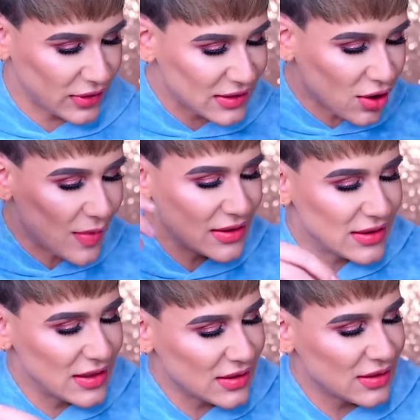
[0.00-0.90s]
So, jetzt kommen als
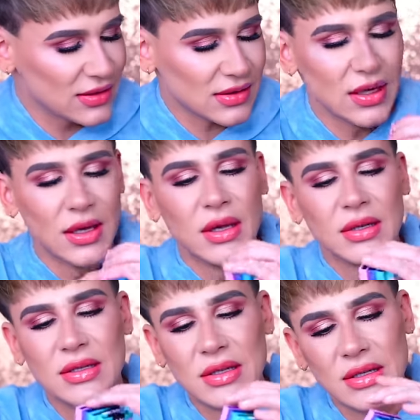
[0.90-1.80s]
nächstes
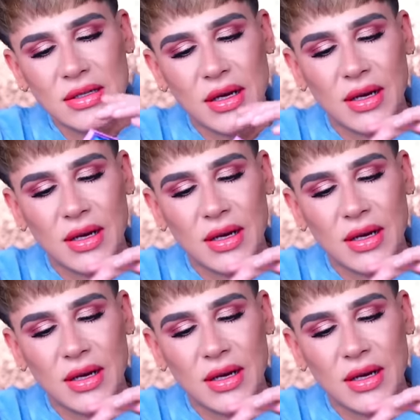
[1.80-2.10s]
die